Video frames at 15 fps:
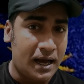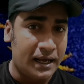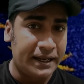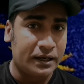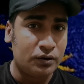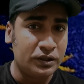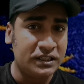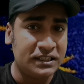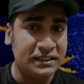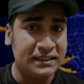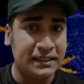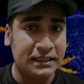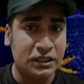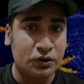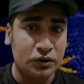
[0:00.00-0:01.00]
আর এখন এসে
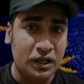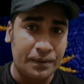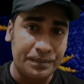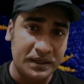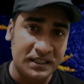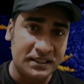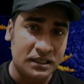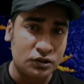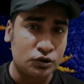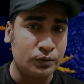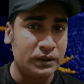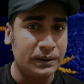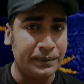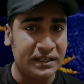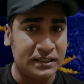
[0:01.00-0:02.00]
জিজ্ঞাসা করে আপনি কি
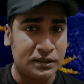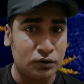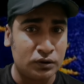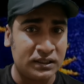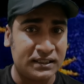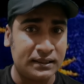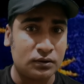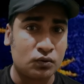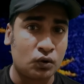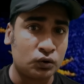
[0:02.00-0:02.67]
স্বাস্থ্যবিধি মেনে চলতেছেন